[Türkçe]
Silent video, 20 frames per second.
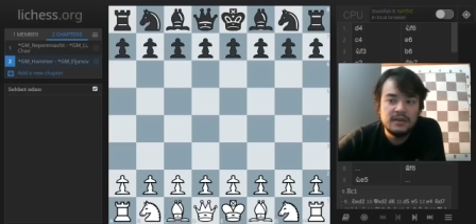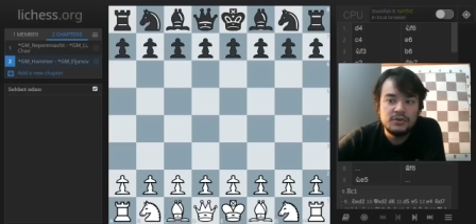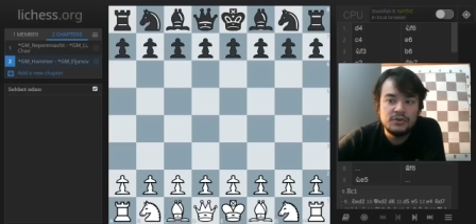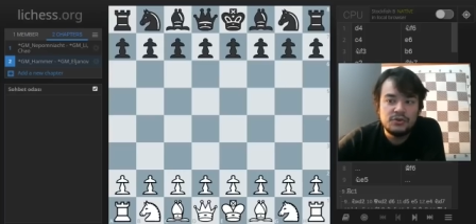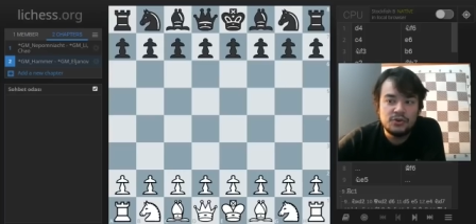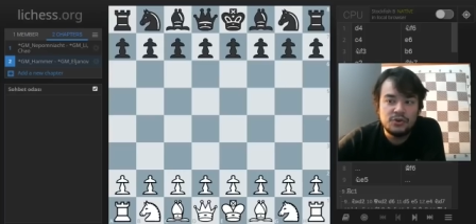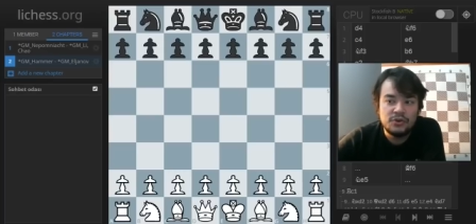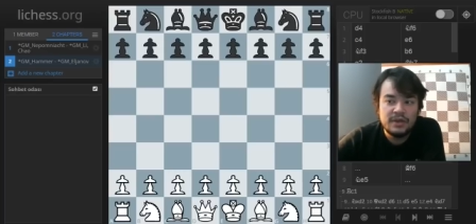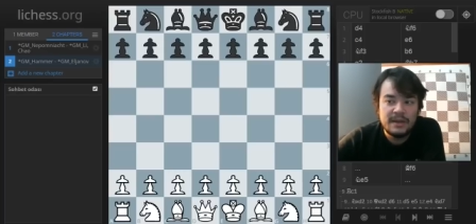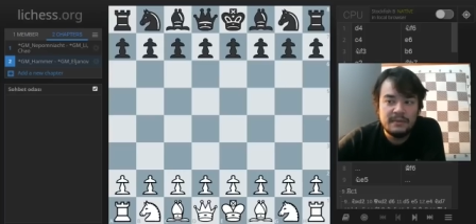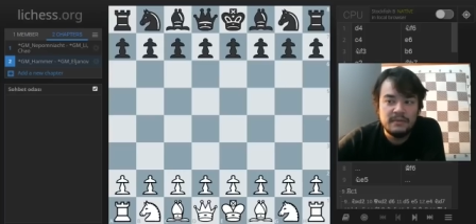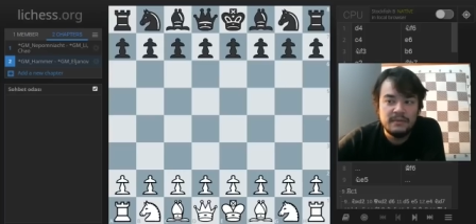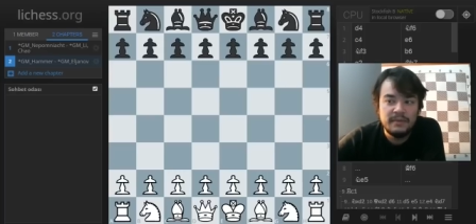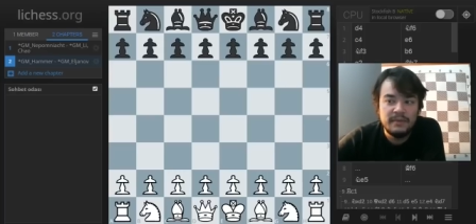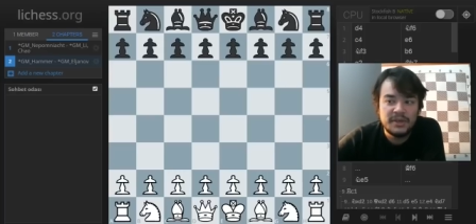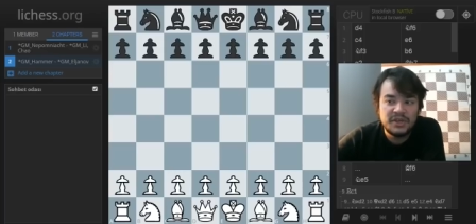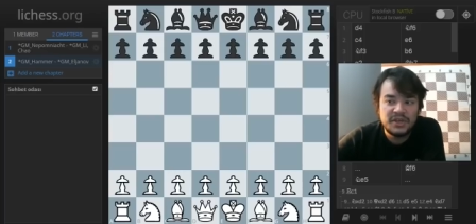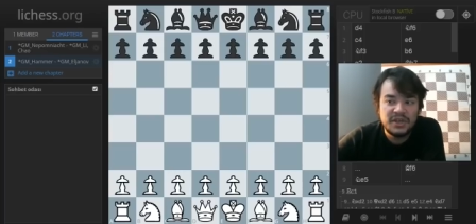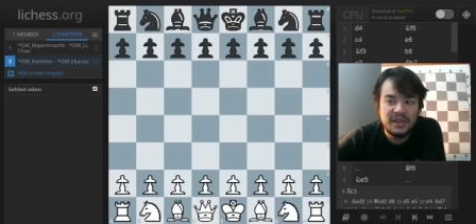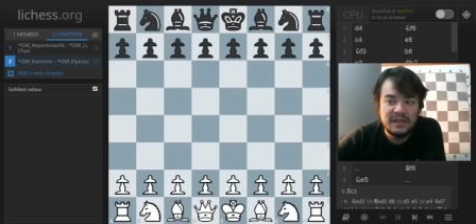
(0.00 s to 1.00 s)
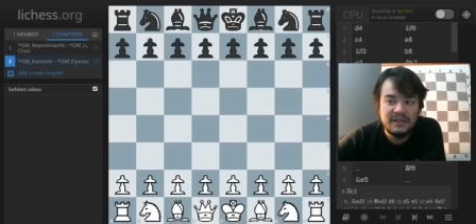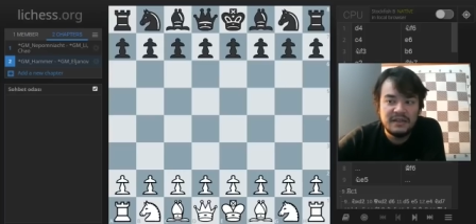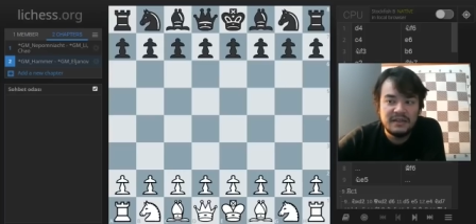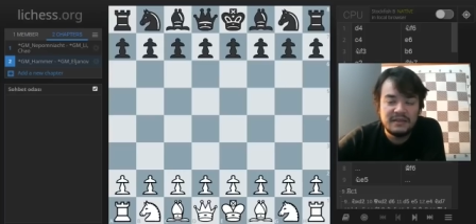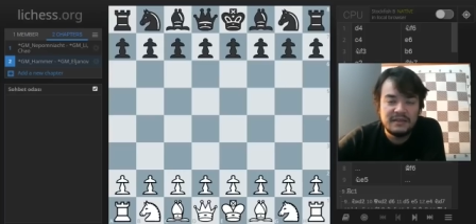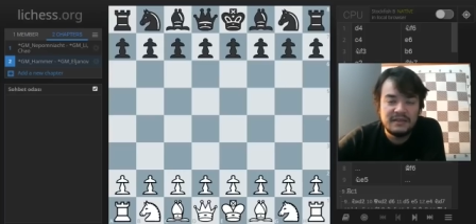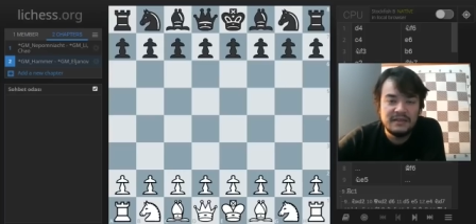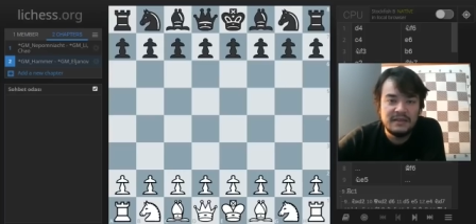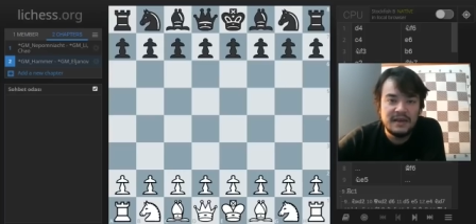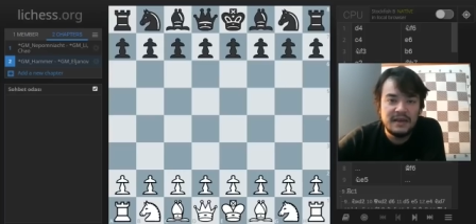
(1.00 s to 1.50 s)
Çok önemli bir başarı elde
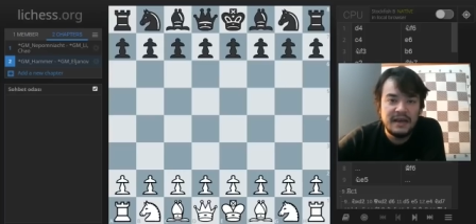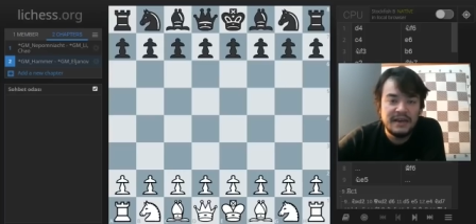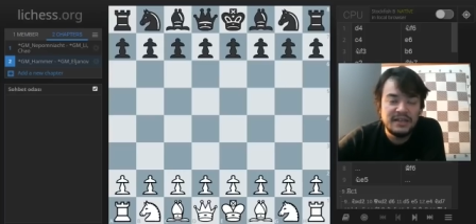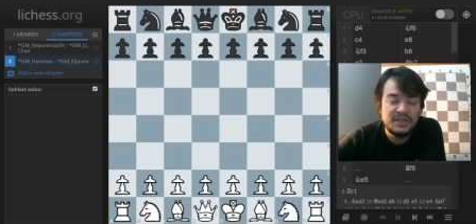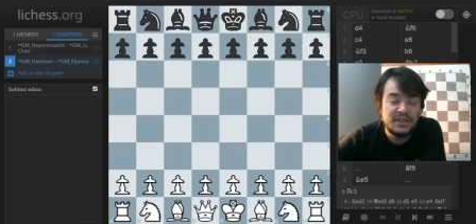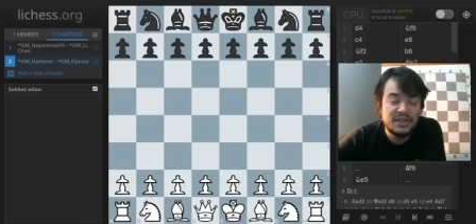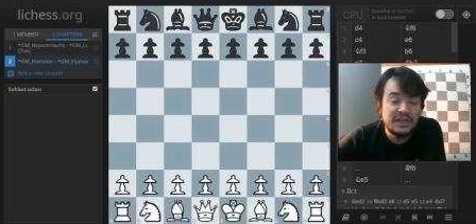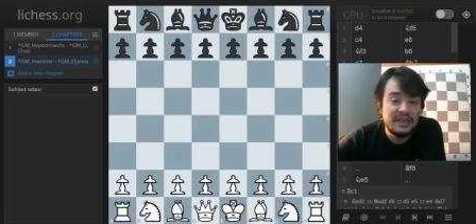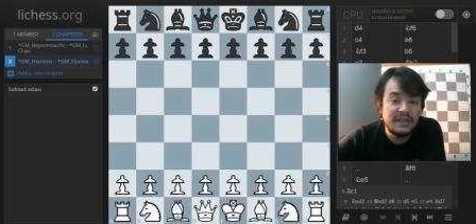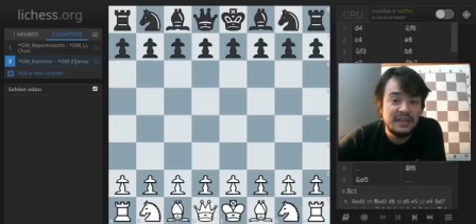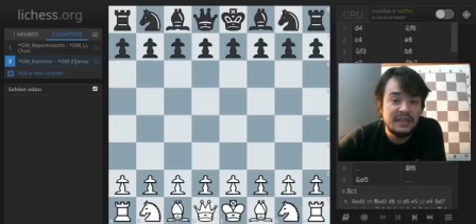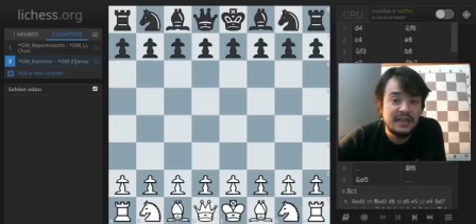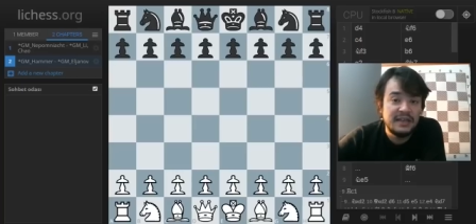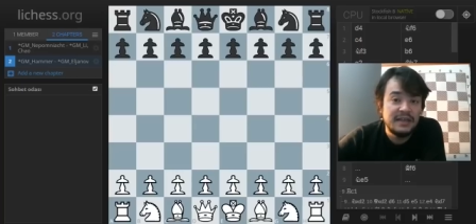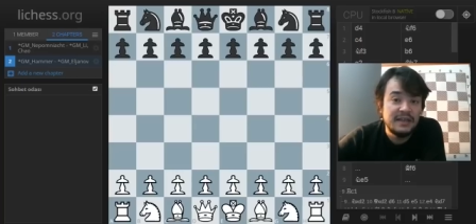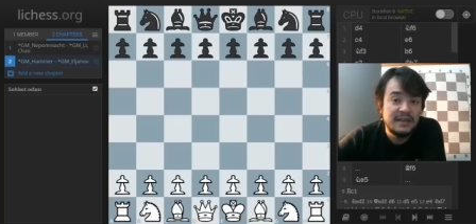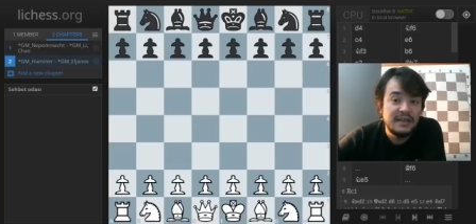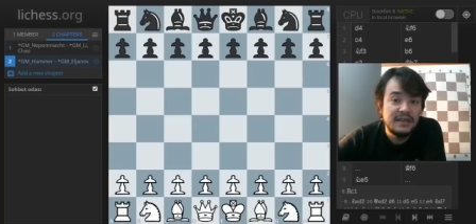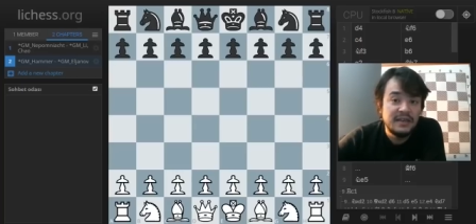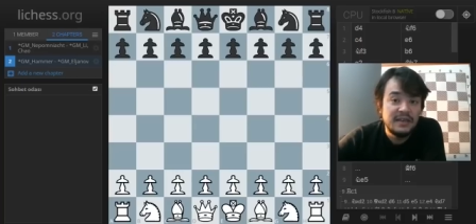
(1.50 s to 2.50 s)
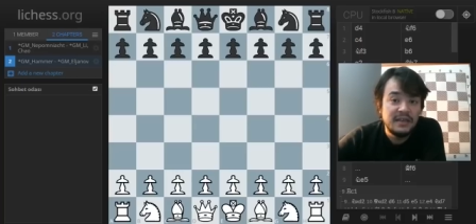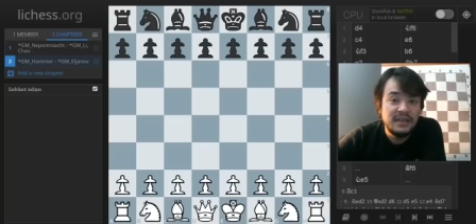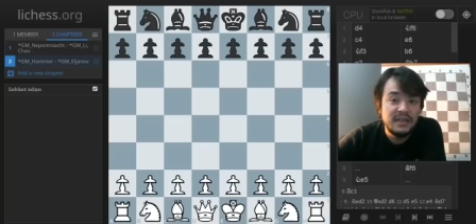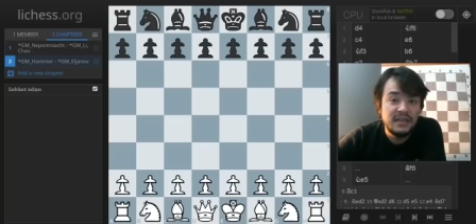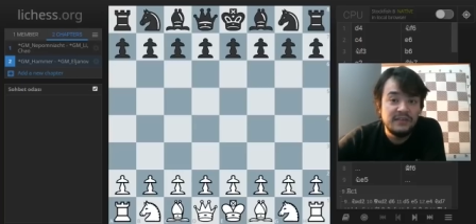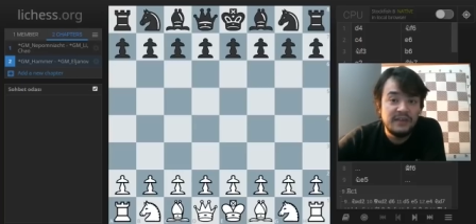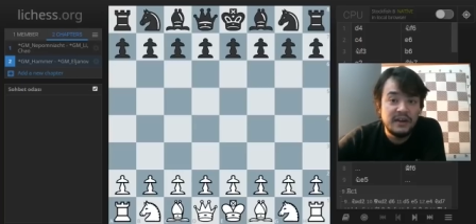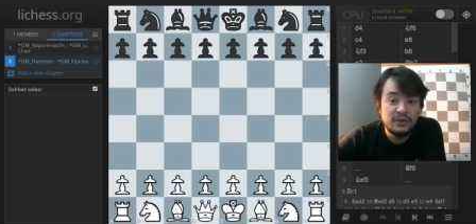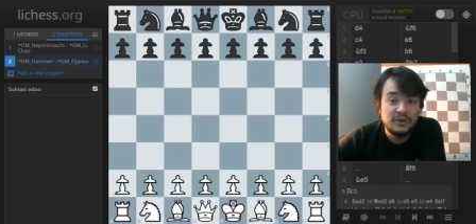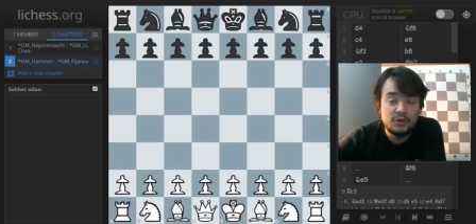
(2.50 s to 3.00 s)
etti. Aynı şekilde
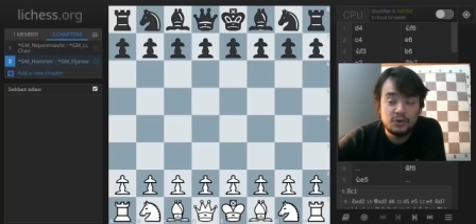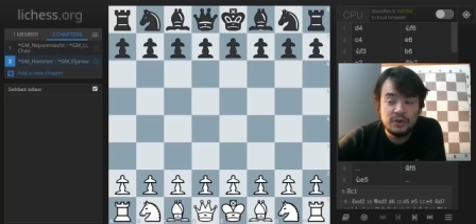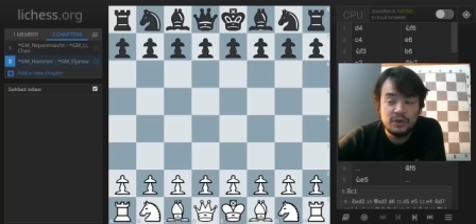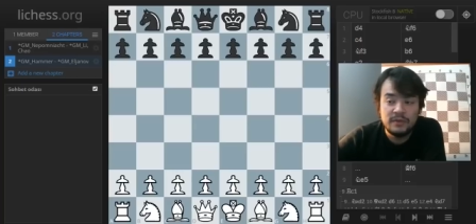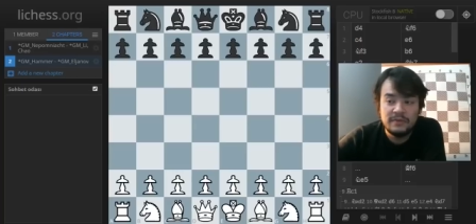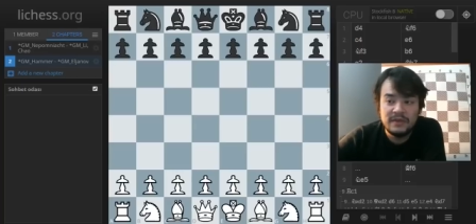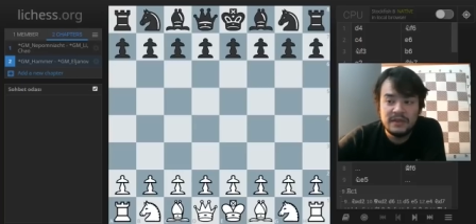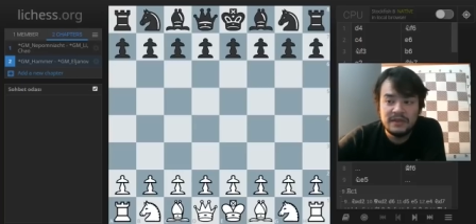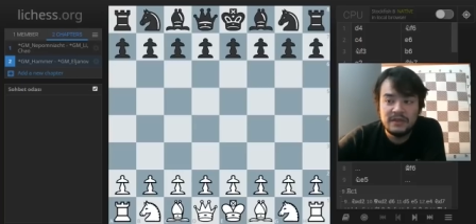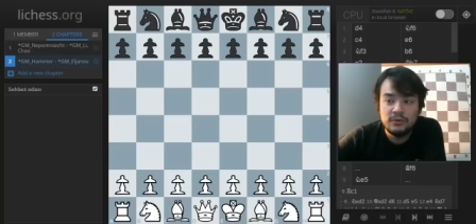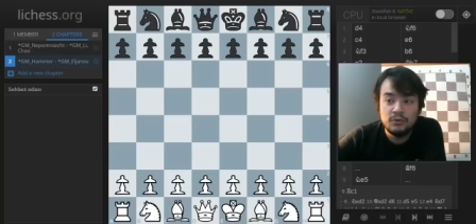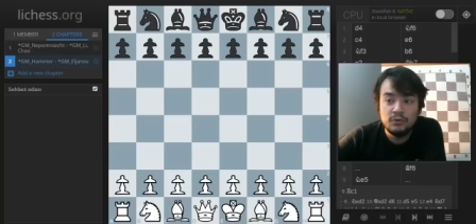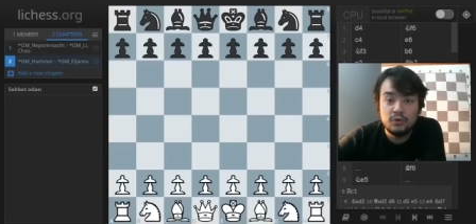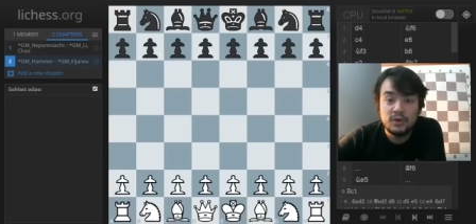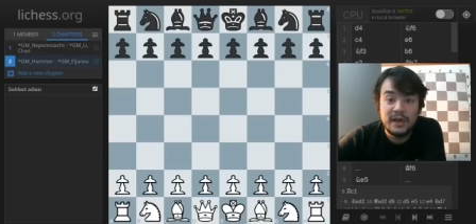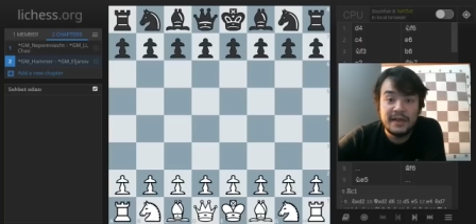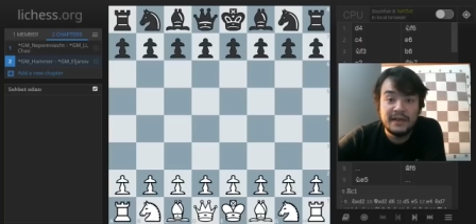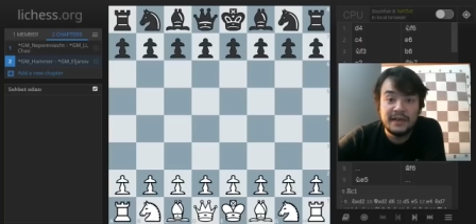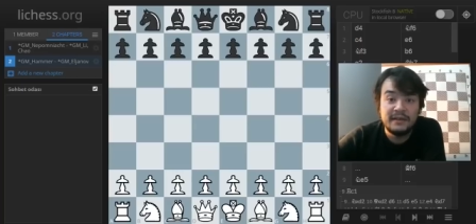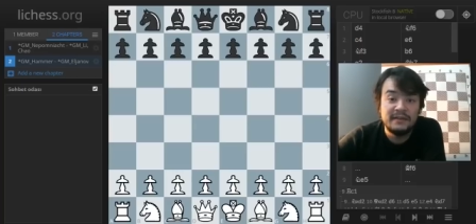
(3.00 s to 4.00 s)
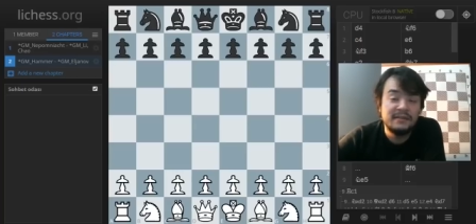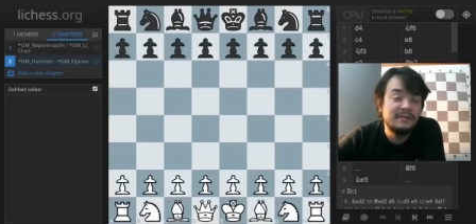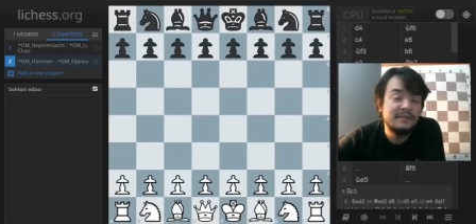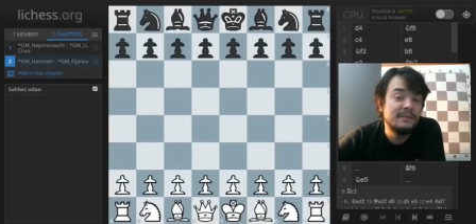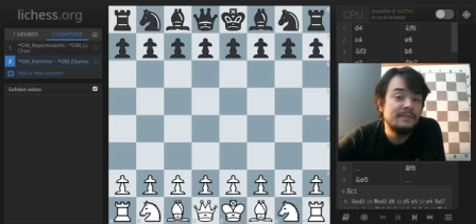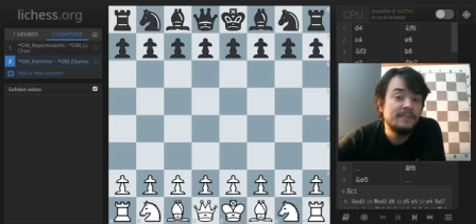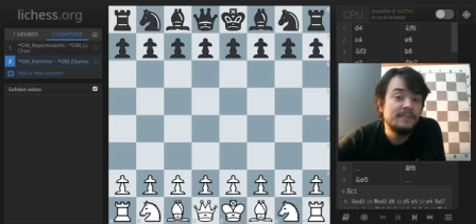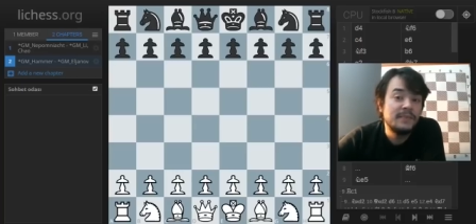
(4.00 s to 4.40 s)
Ivançukla birlikte Ukrayna'nın